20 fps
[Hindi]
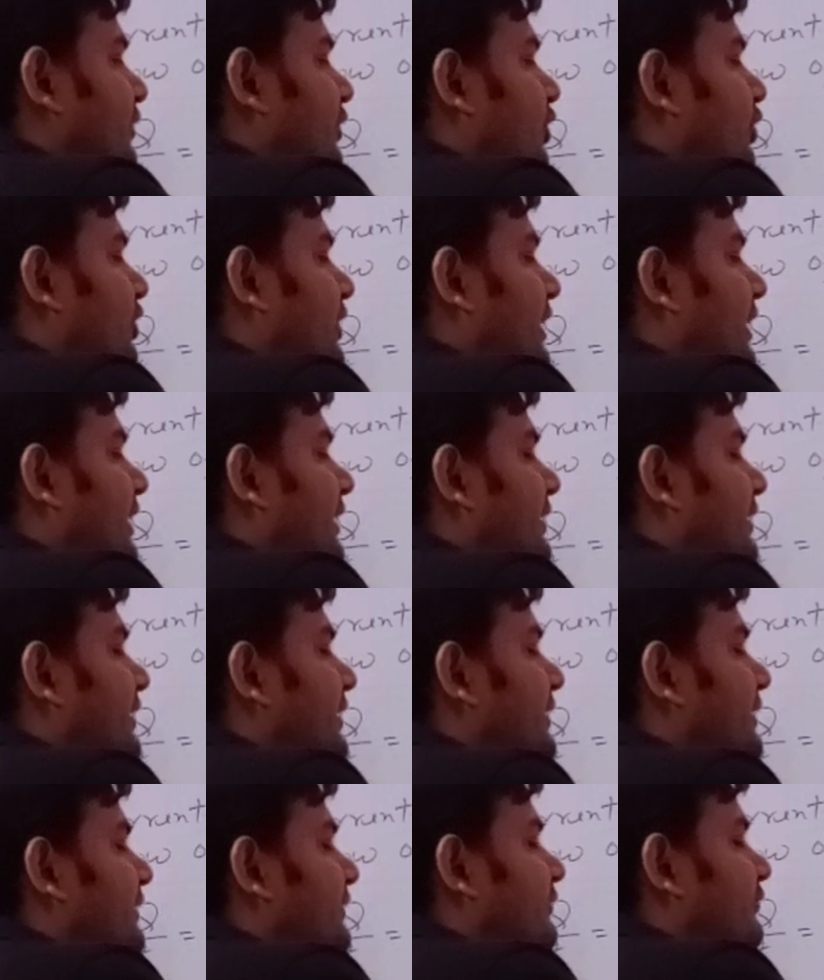और
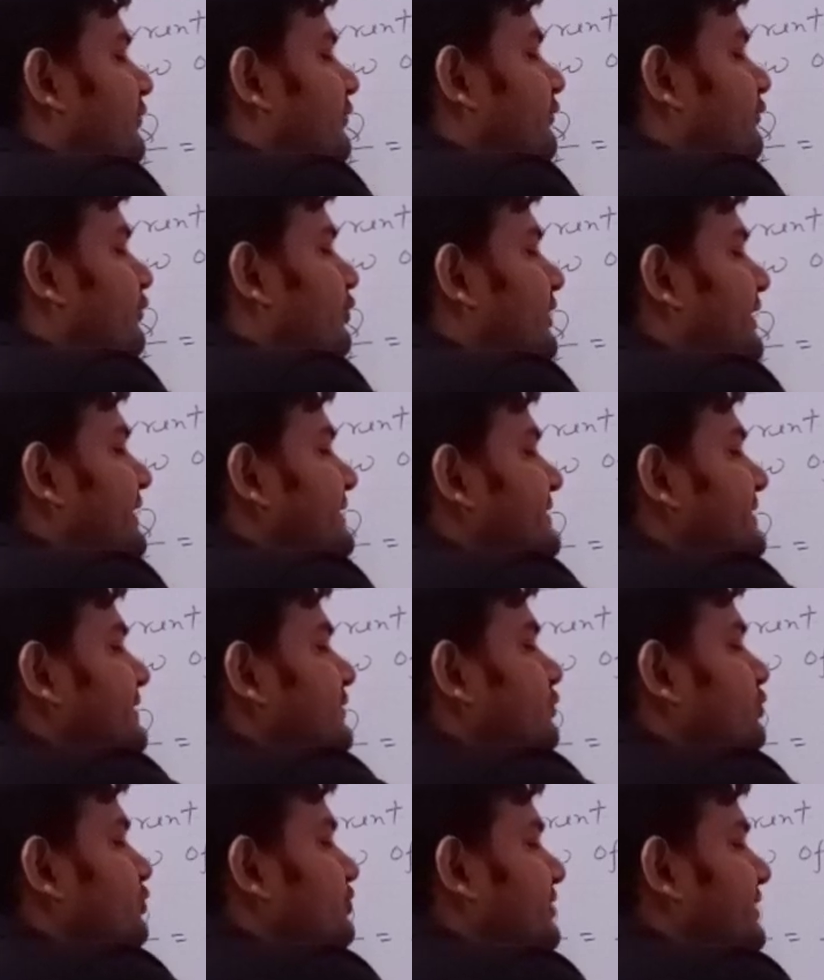अगर वो किसी
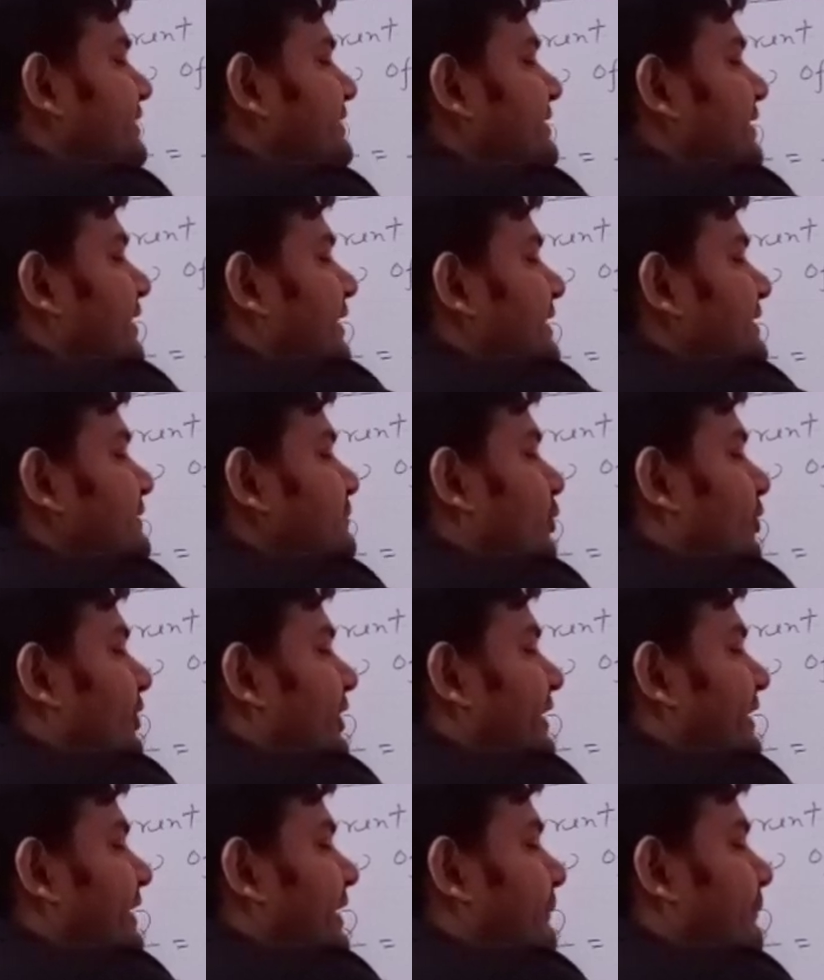दूसरी चार्ज
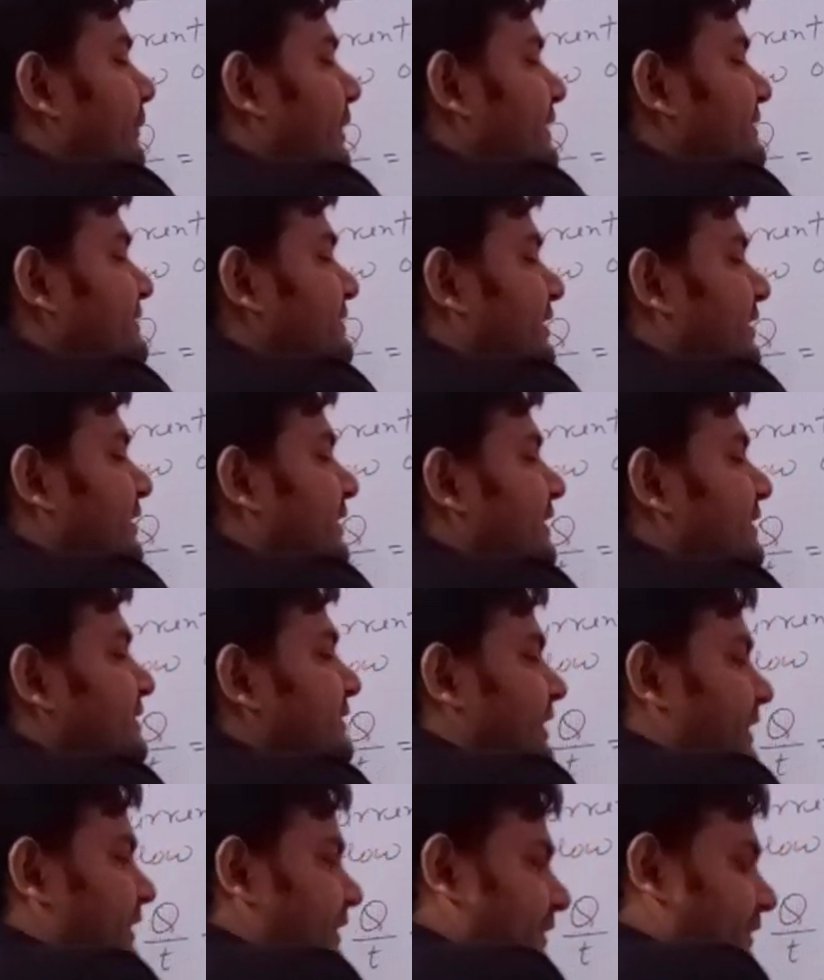बॉडी के पास रखा
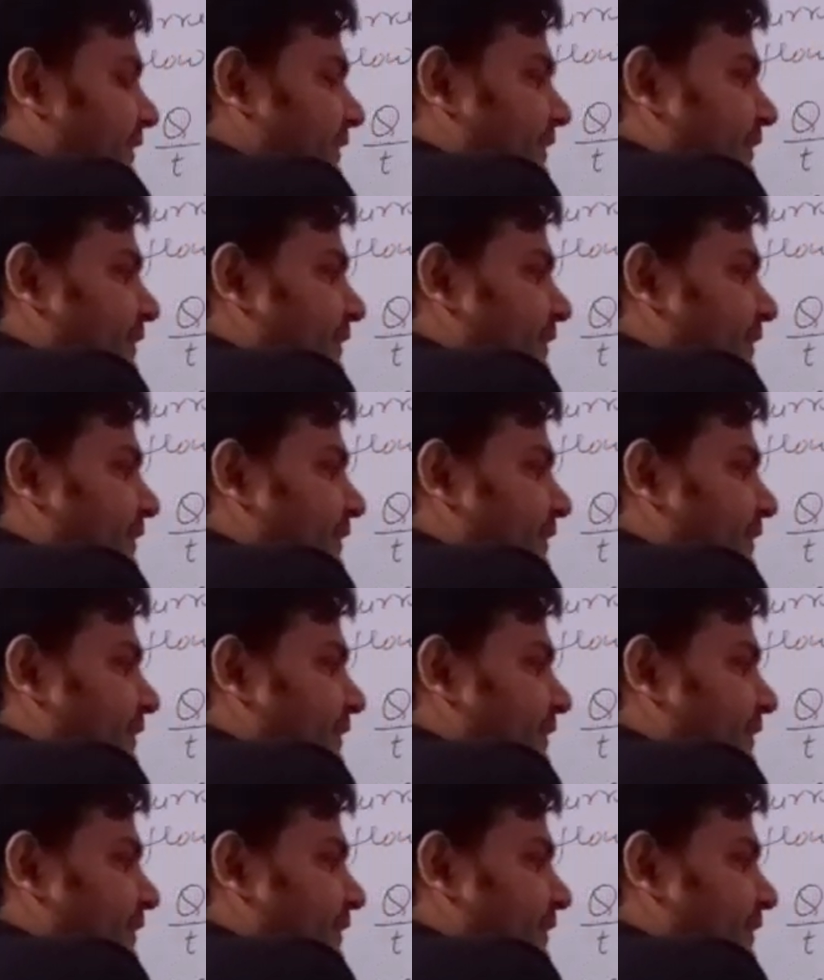जाए